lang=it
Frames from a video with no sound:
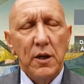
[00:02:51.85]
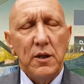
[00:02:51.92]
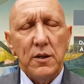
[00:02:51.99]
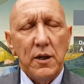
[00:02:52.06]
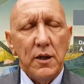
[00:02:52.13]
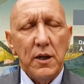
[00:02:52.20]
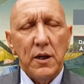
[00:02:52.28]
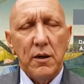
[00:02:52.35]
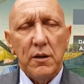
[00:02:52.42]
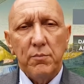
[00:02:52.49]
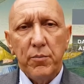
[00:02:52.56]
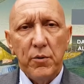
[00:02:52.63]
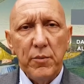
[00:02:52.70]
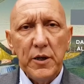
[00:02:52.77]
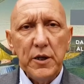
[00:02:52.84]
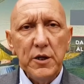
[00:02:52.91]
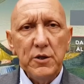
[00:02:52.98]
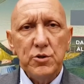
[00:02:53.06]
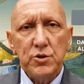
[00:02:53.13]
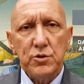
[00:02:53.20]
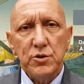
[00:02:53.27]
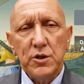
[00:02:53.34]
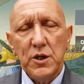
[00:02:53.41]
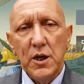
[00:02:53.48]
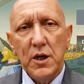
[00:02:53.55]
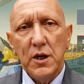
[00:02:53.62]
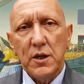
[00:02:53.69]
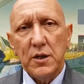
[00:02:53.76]
nel pomeriggio di
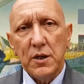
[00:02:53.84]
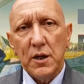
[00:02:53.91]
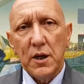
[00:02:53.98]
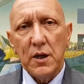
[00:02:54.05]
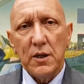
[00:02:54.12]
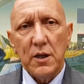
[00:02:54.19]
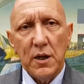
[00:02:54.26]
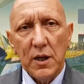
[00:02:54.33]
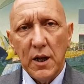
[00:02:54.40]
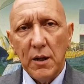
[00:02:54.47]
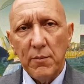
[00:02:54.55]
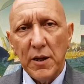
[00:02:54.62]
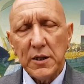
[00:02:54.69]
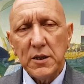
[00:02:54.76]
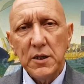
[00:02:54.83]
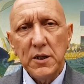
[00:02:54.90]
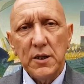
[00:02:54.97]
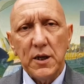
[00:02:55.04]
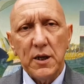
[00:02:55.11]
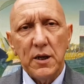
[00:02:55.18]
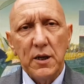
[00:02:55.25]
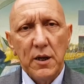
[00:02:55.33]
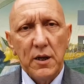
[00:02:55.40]
ieri e nella mattina